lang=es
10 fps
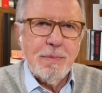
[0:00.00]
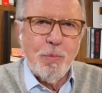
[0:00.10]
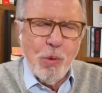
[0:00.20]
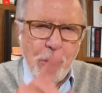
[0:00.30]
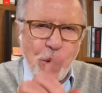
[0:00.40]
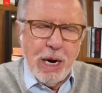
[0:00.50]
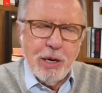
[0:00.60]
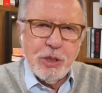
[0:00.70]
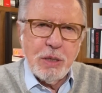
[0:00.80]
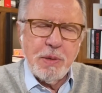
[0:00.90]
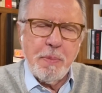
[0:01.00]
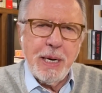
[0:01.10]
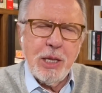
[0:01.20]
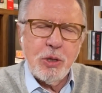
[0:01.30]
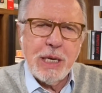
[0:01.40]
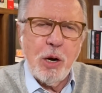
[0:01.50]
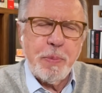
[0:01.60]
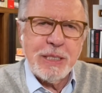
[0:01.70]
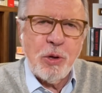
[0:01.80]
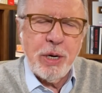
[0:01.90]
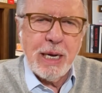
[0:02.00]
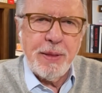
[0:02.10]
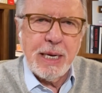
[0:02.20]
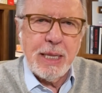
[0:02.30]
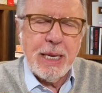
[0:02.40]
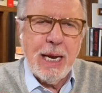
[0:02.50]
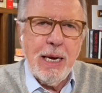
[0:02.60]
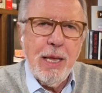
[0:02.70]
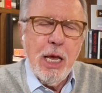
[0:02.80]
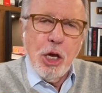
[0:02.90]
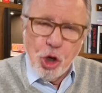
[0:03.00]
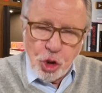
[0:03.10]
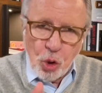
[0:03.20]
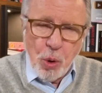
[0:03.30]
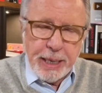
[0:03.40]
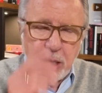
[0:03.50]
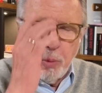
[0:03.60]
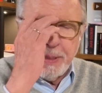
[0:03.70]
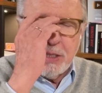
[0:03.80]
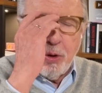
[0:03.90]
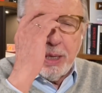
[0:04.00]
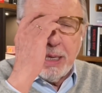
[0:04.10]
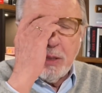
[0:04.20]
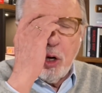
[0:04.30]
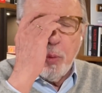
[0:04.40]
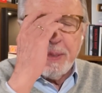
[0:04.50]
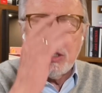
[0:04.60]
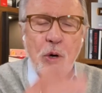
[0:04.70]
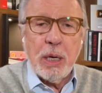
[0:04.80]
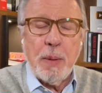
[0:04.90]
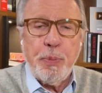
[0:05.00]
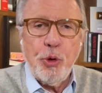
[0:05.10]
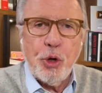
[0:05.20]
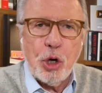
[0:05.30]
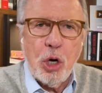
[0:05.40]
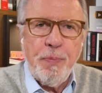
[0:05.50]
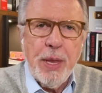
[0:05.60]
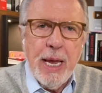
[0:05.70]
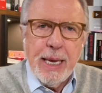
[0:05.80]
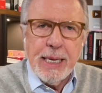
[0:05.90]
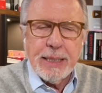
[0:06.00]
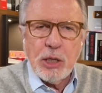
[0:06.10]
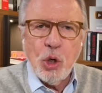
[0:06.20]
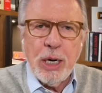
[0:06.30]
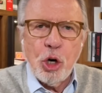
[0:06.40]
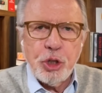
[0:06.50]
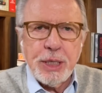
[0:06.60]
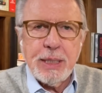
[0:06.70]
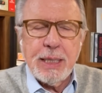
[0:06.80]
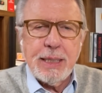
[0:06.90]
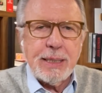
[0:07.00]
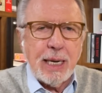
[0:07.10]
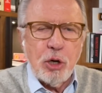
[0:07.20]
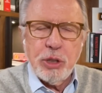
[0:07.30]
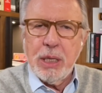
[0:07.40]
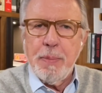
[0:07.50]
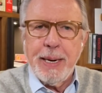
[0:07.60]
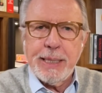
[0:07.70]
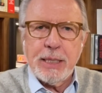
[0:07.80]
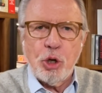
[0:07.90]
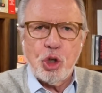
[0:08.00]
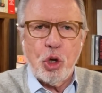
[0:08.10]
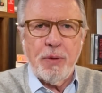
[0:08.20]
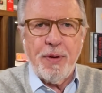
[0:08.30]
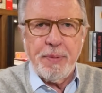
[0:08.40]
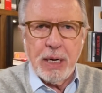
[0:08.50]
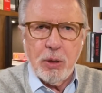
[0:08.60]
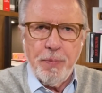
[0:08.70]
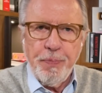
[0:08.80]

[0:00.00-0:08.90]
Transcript: Muy buenas noches, bienvenidos a López Dóriga Digital. Yo soy Joaquín López Dóriga, esto es lópezdóriga.com y estas son las noticias de esta noche de martes 8 de febrero.